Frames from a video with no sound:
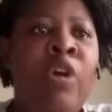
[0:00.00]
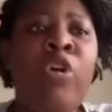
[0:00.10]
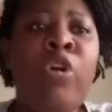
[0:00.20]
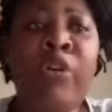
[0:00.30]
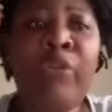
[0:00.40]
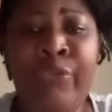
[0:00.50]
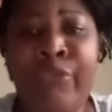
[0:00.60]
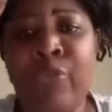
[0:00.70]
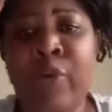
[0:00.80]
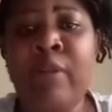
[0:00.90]
Encore une
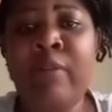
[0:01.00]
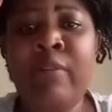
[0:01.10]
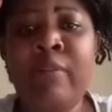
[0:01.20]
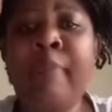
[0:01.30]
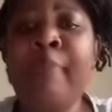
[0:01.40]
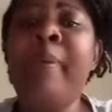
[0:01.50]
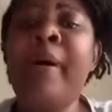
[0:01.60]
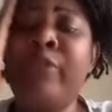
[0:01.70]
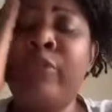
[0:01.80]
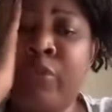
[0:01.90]
fois,
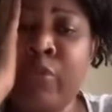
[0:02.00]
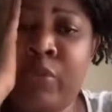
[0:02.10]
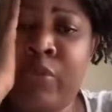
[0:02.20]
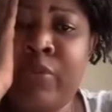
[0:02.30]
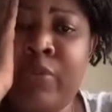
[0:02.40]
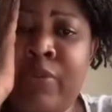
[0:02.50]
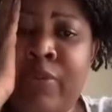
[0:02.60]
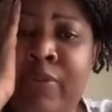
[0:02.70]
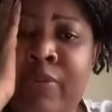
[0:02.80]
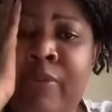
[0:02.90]
partout,
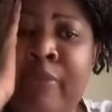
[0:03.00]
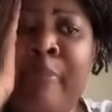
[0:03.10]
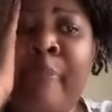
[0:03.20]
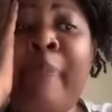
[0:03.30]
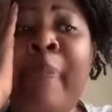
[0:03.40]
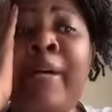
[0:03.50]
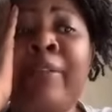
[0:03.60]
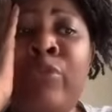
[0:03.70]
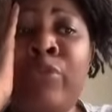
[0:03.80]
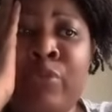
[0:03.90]

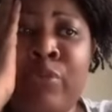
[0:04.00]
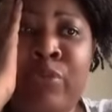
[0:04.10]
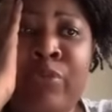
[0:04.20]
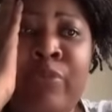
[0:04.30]
partout.